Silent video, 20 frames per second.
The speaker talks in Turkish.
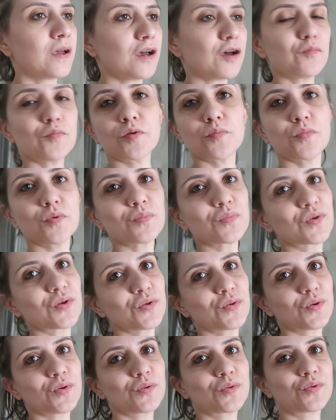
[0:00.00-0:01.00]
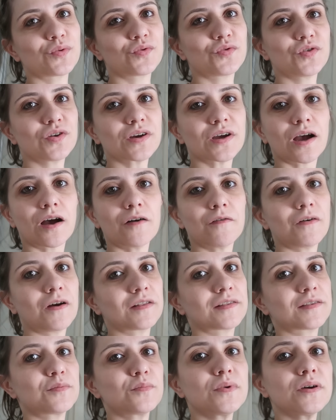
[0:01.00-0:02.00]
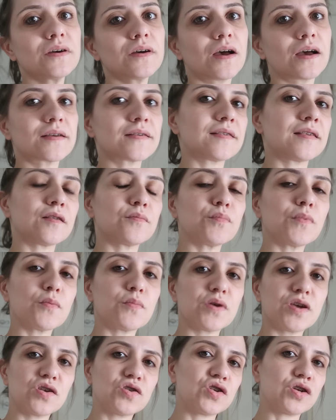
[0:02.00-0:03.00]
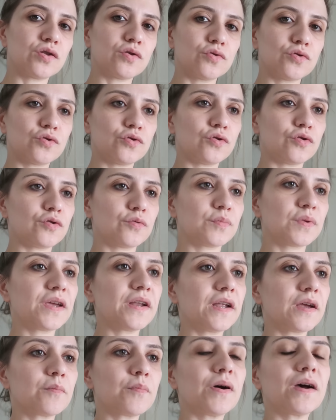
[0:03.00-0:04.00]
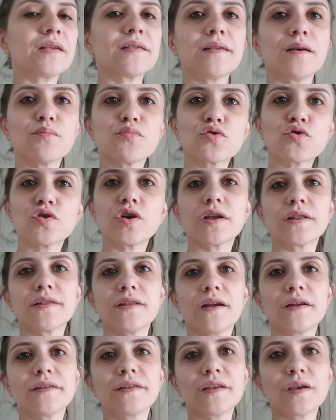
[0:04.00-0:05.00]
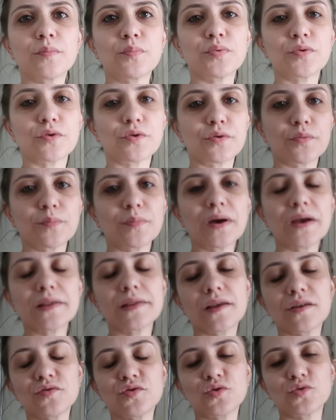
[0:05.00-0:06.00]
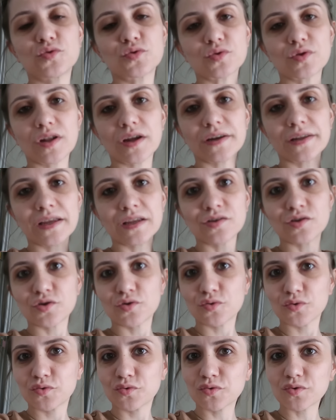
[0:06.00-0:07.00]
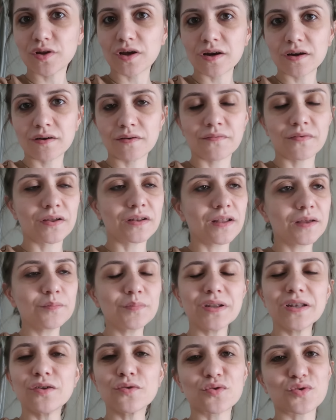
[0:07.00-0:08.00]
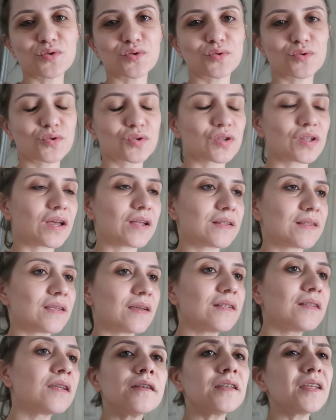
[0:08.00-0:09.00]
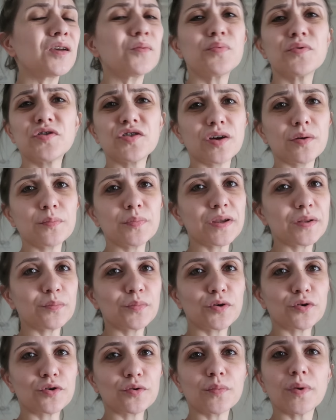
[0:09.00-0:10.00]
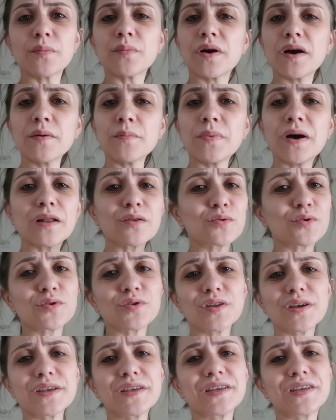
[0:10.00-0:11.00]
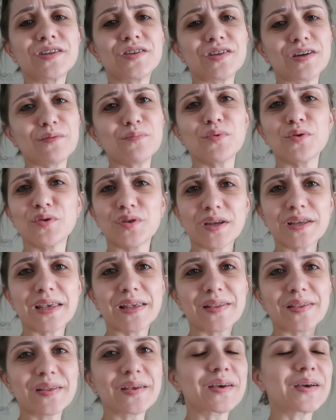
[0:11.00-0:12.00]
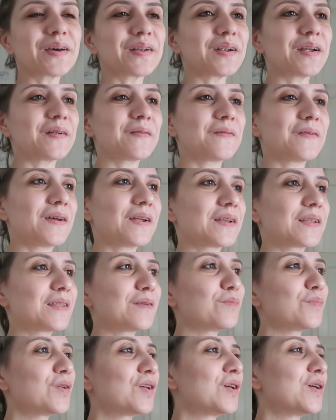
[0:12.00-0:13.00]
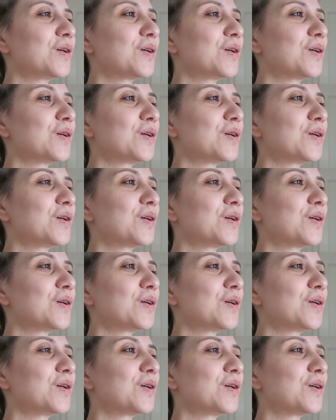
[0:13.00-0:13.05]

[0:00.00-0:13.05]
Ama mümkün olduğunca kahvaltımı aksatmamaya çalışıyorum. Gerek bazen bu saatlerde yapıyorum. Bazen çocuklar, gence çocuklarla falan biliyorsunuz zaten. Ne yapacağım bilmiyorum ama balkonda yiyeceğim. Ona kesin karar verdim.